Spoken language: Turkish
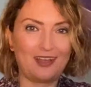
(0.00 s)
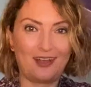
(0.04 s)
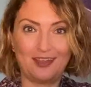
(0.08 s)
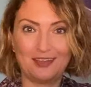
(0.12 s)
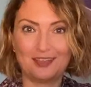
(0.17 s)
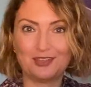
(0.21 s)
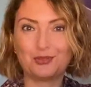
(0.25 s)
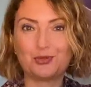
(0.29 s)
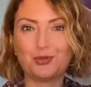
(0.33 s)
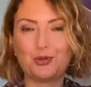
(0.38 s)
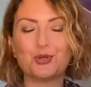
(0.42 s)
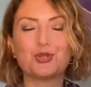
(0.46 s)

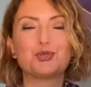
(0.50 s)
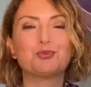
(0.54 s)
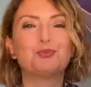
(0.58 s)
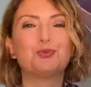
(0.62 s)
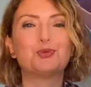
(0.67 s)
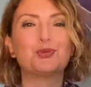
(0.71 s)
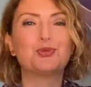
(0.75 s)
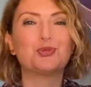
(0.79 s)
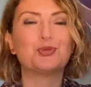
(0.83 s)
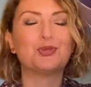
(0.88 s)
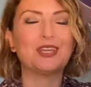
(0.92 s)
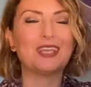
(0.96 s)
Ay Koç
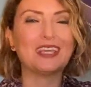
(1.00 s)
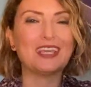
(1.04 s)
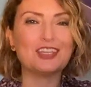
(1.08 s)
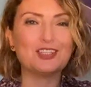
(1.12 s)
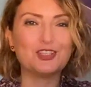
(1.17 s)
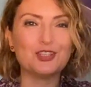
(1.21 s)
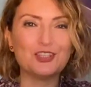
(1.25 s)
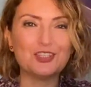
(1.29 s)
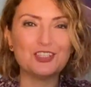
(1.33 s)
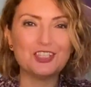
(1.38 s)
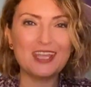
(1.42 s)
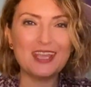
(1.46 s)
burcuna
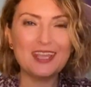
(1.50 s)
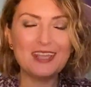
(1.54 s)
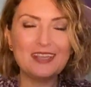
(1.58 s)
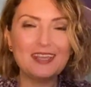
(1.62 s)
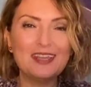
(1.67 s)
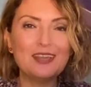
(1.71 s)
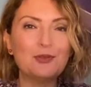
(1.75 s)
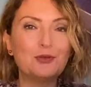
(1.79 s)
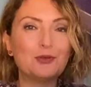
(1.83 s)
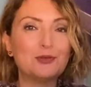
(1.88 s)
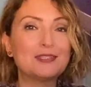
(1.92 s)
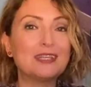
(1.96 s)
geçince.
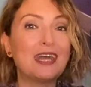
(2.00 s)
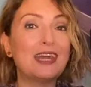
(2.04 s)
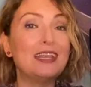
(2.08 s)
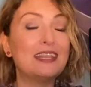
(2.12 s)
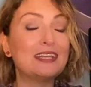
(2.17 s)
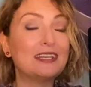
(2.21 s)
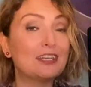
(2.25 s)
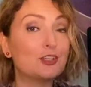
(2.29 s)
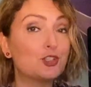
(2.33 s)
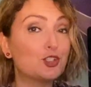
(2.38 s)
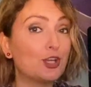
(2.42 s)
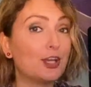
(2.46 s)

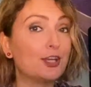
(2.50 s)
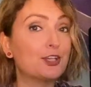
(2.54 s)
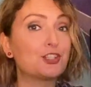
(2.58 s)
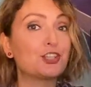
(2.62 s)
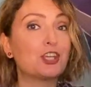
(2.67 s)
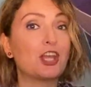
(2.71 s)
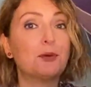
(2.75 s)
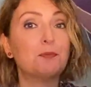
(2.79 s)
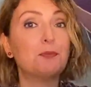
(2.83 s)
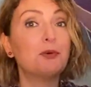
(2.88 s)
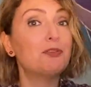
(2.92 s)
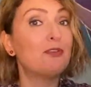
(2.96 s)
Özellikle
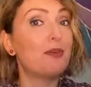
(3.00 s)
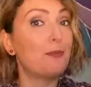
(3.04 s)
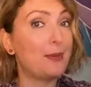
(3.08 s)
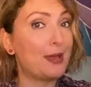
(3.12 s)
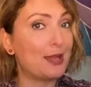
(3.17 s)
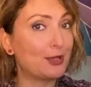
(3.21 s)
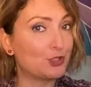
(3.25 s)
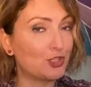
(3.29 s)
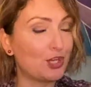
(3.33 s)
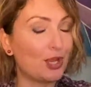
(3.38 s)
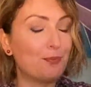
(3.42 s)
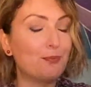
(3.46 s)
çarşamba ve
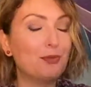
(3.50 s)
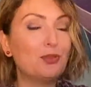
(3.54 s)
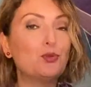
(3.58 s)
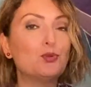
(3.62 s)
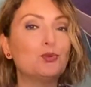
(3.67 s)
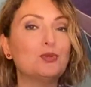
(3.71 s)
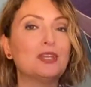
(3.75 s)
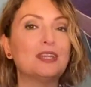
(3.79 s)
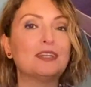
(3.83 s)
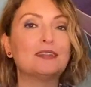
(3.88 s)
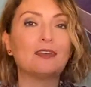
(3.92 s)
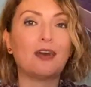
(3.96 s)
perşembe
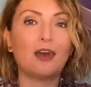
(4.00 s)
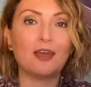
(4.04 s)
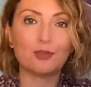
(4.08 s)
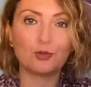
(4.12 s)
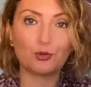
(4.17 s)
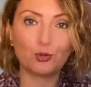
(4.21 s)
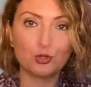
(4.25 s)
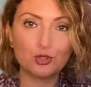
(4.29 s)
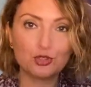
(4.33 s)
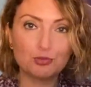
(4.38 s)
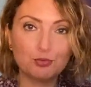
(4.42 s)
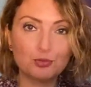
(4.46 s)
günleri de Ay
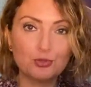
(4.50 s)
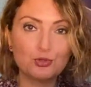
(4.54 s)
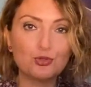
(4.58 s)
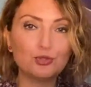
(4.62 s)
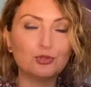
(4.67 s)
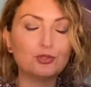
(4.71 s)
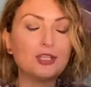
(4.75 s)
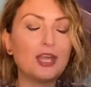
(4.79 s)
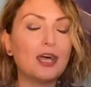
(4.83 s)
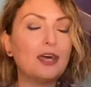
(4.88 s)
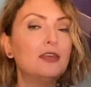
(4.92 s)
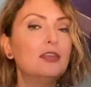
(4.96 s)
Koç
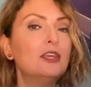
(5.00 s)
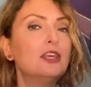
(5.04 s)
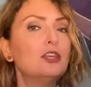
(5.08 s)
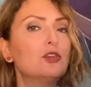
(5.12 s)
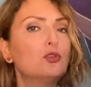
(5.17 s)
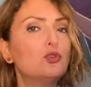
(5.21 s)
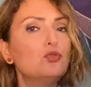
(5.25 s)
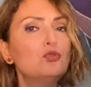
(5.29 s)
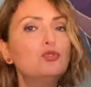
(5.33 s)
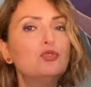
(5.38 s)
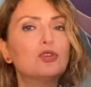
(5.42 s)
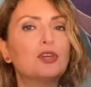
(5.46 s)
burcunda
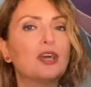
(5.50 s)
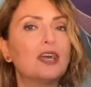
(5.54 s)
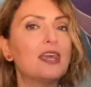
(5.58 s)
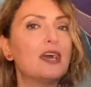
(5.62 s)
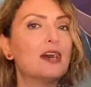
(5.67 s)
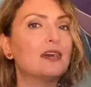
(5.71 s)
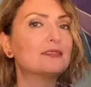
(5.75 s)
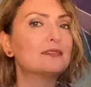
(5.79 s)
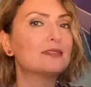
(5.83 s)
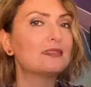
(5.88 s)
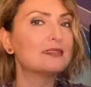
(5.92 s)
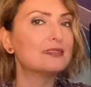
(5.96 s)
günlük
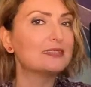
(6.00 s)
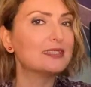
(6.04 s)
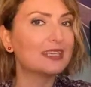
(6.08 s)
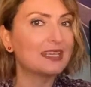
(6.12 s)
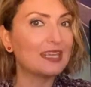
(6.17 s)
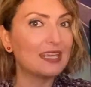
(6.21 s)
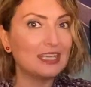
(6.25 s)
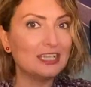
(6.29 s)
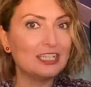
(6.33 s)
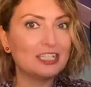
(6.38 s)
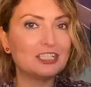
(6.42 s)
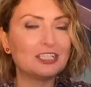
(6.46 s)

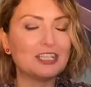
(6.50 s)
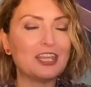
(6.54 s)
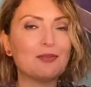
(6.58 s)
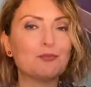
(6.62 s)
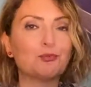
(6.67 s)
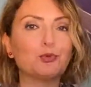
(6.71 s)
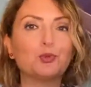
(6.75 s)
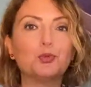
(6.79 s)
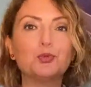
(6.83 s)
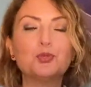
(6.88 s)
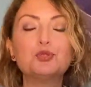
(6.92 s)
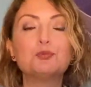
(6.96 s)
hayatınızdaki iş
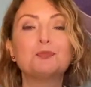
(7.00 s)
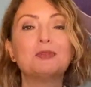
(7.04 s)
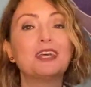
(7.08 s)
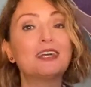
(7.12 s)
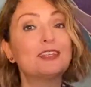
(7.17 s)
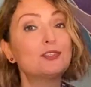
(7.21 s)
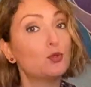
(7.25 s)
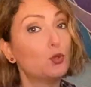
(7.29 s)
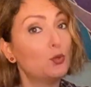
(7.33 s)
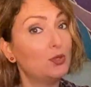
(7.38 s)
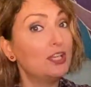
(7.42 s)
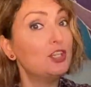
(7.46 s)
temponuz
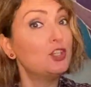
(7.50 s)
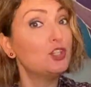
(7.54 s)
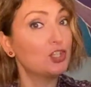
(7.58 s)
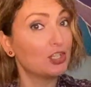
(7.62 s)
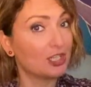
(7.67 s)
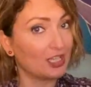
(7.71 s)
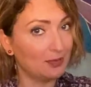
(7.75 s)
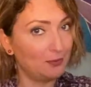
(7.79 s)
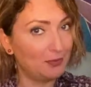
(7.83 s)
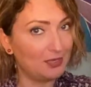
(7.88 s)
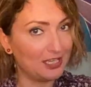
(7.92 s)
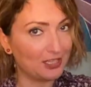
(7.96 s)
biraz öne
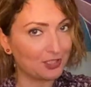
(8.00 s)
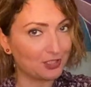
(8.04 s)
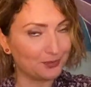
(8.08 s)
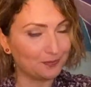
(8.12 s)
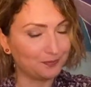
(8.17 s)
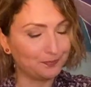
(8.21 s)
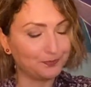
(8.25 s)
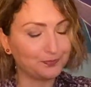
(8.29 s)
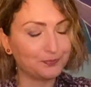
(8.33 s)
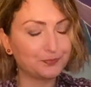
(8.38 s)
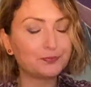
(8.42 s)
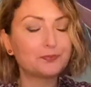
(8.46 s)

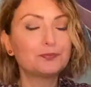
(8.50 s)
çıkabilir.